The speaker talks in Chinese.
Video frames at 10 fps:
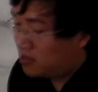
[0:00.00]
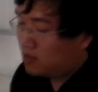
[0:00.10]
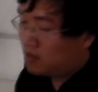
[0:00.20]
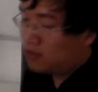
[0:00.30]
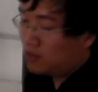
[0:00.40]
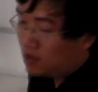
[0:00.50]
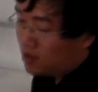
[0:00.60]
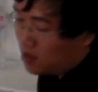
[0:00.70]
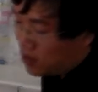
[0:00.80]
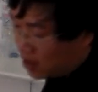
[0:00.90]
他说慎，
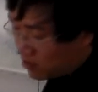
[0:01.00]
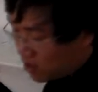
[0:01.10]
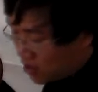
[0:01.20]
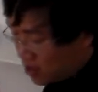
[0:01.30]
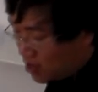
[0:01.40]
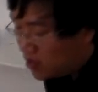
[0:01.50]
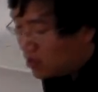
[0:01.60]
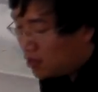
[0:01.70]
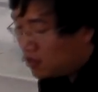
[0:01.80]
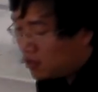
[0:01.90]
他说慎，
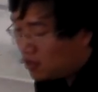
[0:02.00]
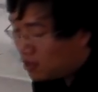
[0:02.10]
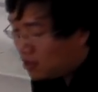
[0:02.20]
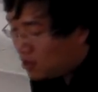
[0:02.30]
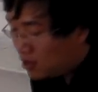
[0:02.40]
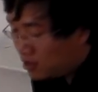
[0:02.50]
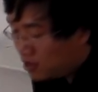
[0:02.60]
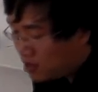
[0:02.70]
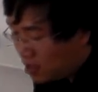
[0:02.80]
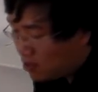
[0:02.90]

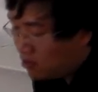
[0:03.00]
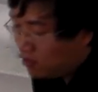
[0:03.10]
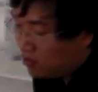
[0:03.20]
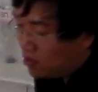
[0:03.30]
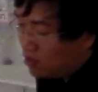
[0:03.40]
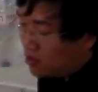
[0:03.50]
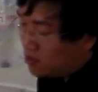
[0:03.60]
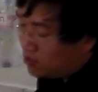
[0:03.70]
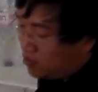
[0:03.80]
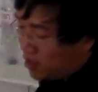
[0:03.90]
慎公
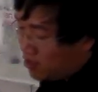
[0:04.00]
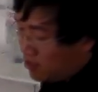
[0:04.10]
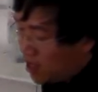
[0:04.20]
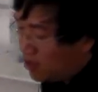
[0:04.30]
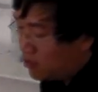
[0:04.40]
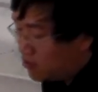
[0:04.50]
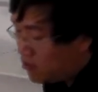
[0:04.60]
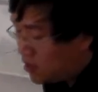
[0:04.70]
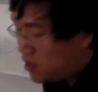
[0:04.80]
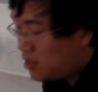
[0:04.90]
虽未有
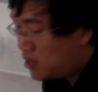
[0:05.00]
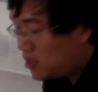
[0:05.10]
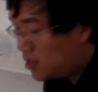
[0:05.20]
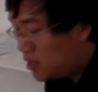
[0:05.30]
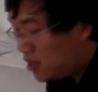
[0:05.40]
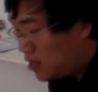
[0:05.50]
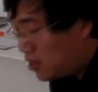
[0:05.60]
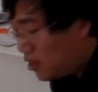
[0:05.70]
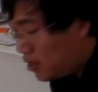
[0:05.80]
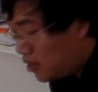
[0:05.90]
过失，
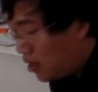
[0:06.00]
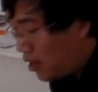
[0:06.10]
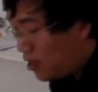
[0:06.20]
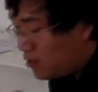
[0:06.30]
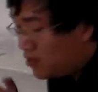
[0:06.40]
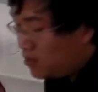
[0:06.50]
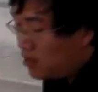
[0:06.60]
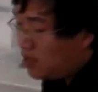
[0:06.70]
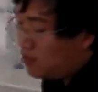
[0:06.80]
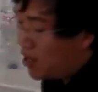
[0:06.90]
而
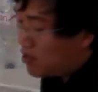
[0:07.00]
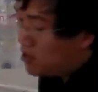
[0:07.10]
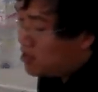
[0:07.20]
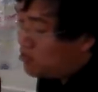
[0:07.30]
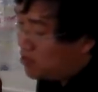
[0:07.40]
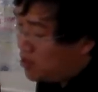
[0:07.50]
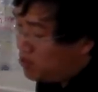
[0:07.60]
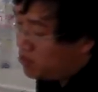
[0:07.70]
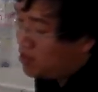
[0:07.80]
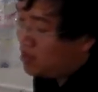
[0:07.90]
帝王之学
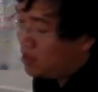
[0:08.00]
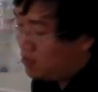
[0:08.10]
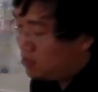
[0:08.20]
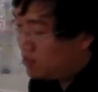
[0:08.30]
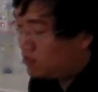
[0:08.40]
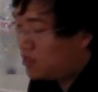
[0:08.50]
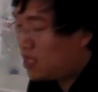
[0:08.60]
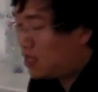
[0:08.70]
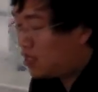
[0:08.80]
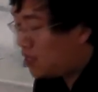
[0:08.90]
不可以不熟
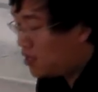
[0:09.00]
讲；